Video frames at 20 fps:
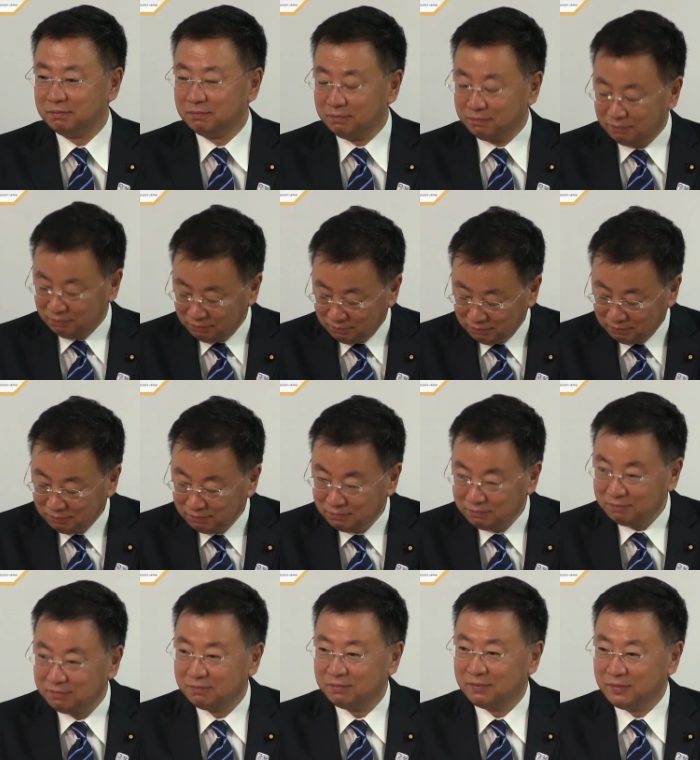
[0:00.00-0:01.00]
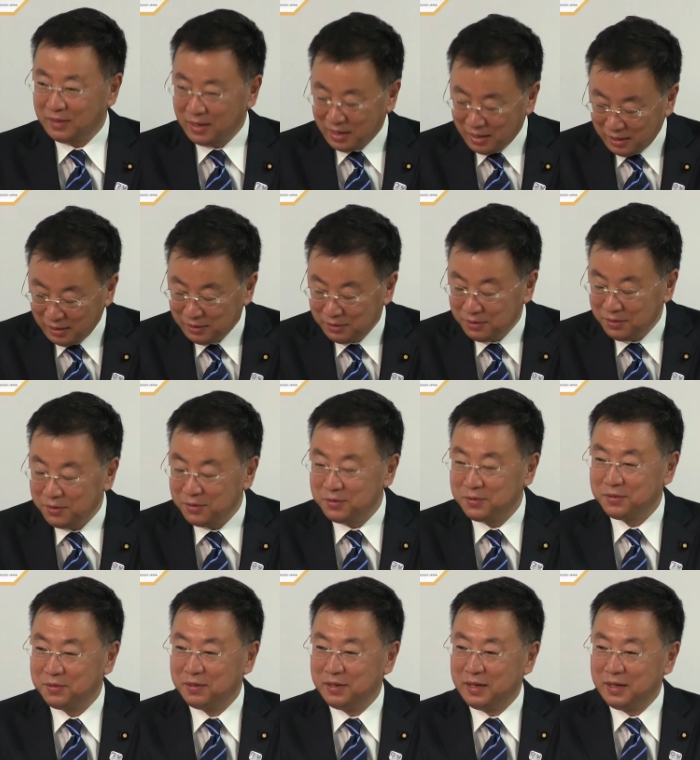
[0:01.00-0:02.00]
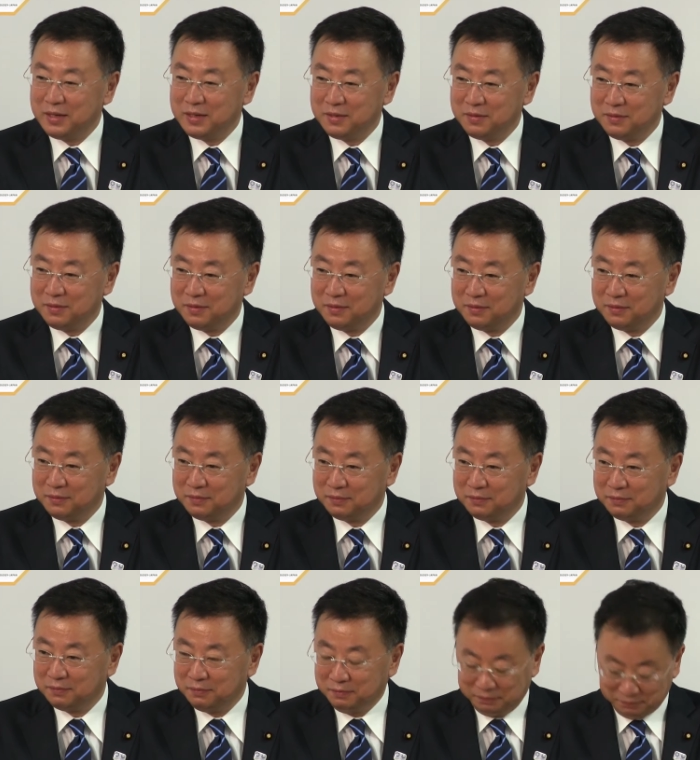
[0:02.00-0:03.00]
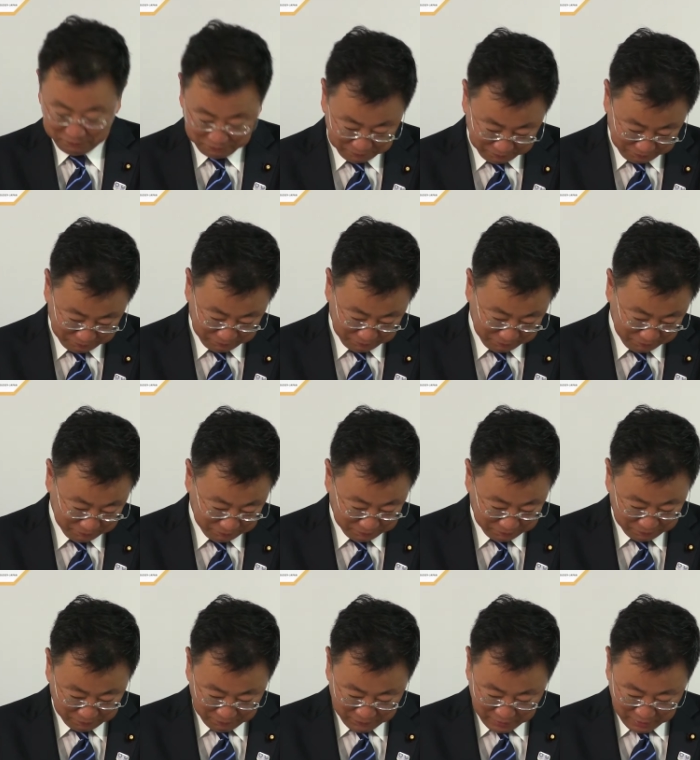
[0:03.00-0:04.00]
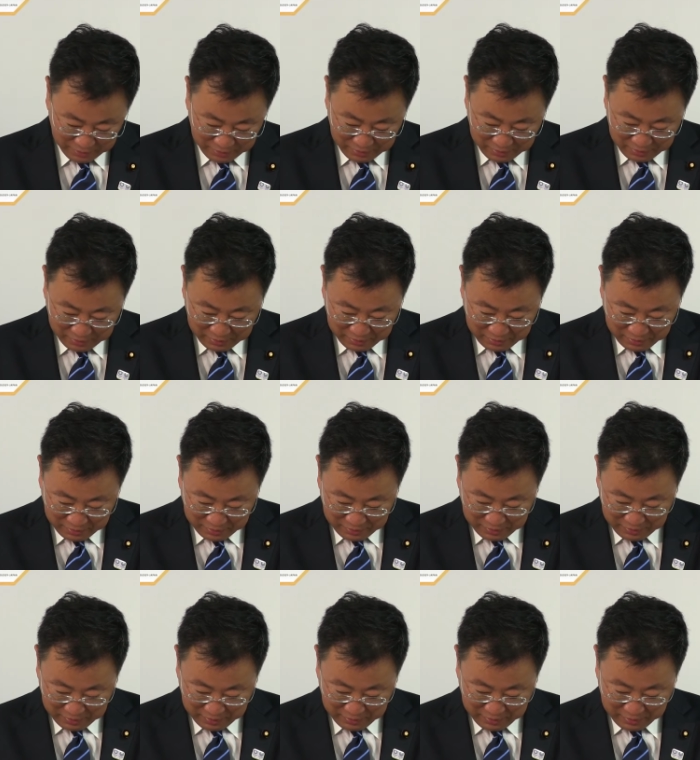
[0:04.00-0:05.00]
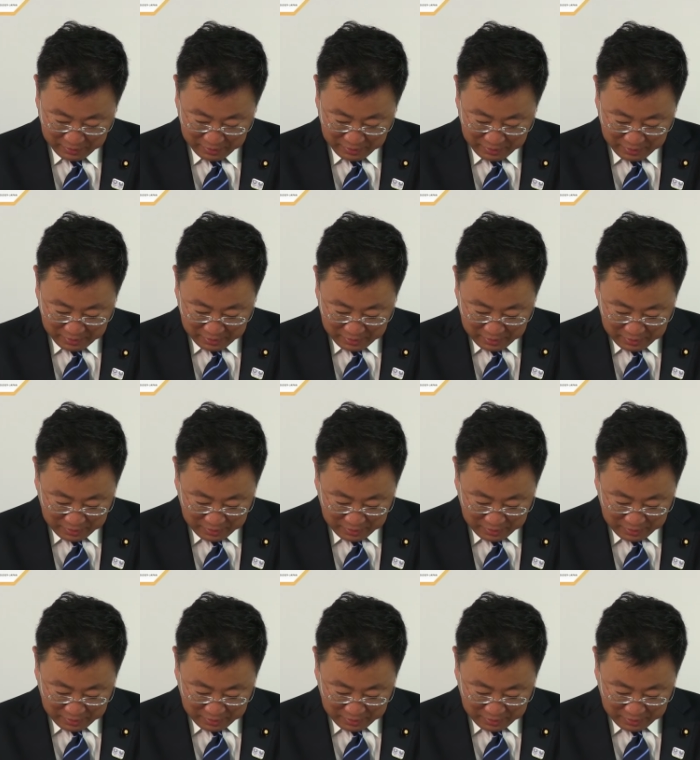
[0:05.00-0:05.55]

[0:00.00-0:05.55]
よろしくお願いいたします。はい、よろしくお願いします。大臣から何かお話がございましたらよろしくお願いします。